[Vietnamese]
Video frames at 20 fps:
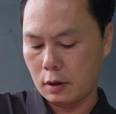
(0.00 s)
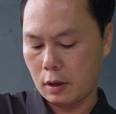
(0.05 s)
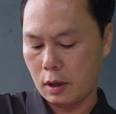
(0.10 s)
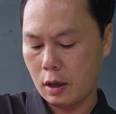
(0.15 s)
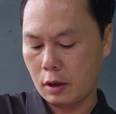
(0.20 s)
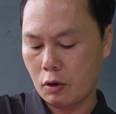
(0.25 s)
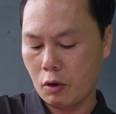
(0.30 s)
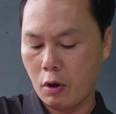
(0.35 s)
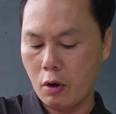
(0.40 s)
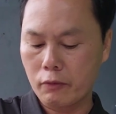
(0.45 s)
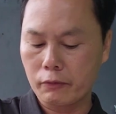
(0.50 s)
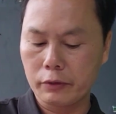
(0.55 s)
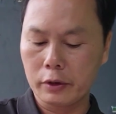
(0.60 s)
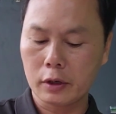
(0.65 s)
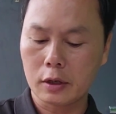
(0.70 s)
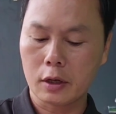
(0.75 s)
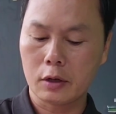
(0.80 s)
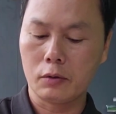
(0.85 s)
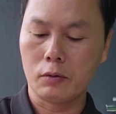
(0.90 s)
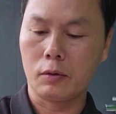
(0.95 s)
à, có ốc
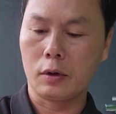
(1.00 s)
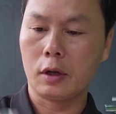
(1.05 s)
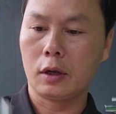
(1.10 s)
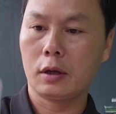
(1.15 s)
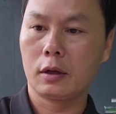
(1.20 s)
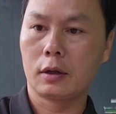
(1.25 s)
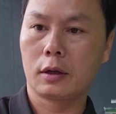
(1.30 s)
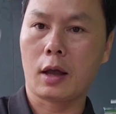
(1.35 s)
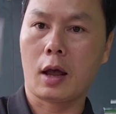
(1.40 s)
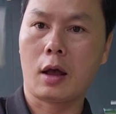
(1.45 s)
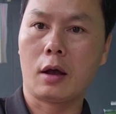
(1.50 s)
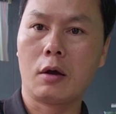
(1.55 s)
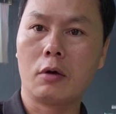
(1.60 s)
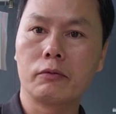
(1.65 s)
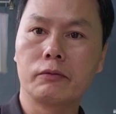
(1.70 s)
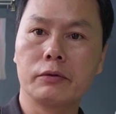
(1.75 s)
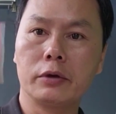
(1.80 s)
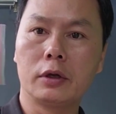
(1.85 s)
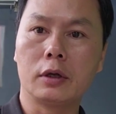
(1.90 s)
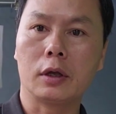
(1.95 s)
vít đầy đủ này cả
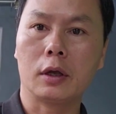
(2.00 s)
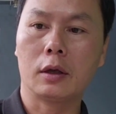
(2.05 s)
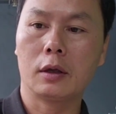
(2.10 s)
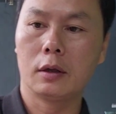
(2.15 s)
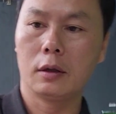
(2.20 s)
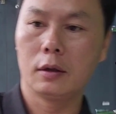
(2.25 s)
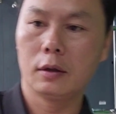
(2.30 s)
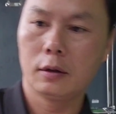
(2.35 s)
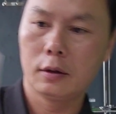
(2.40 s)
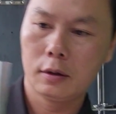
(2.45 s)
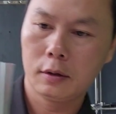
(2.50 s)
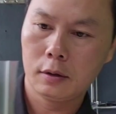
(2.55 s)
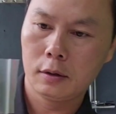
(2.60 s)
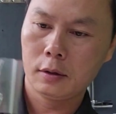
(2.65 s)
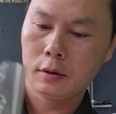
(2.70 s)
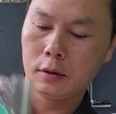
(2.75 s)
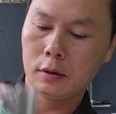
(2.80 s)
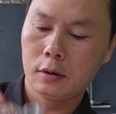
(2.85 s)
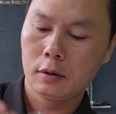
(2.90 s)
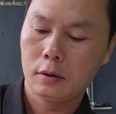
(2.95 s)
ốc vít này
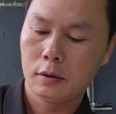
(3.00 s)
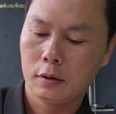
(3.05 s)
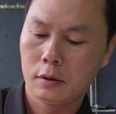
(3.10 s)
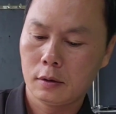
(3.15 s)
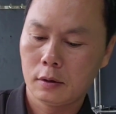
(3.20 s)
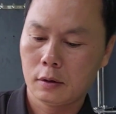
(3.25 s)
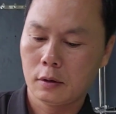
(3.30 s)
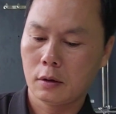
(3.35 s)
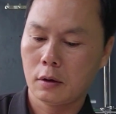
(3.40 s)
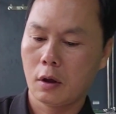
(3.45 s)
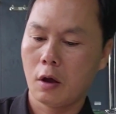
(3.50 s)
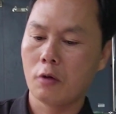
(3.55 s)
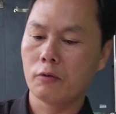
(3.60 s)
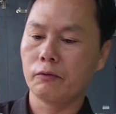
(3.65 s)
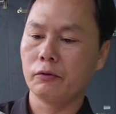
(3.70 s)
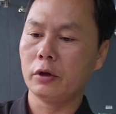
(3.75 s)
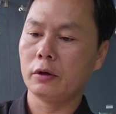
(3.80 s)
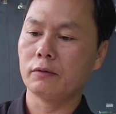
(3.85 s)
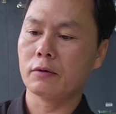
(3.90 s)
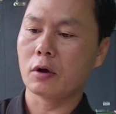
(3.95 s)
ốc
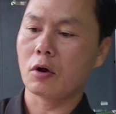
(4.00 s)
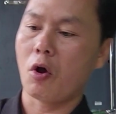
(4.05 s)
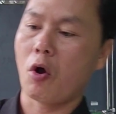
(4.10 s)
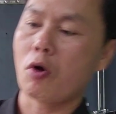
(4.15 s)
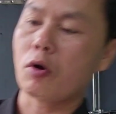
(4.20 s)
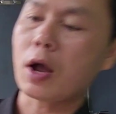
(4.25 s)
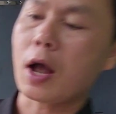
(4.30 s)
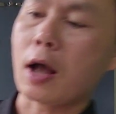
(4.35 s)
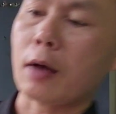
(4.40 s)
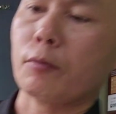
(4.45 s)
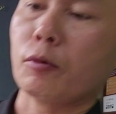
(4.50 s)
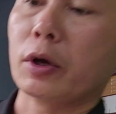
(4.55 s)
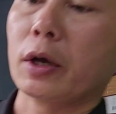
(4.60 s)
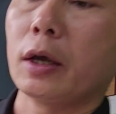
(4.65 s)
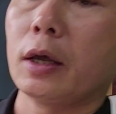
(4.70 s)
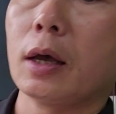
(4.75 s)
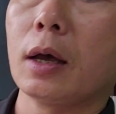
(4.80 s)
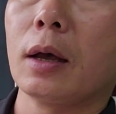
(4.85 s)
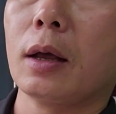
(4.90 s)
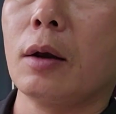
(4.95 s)
vít và có cả một
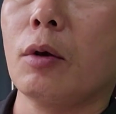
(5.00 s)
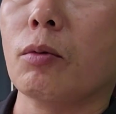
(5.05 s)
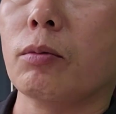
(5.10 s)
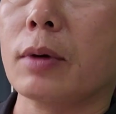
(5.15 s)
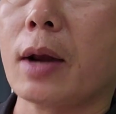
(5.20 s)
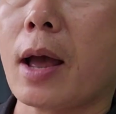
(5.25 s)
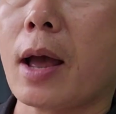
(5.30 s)
cái à, lục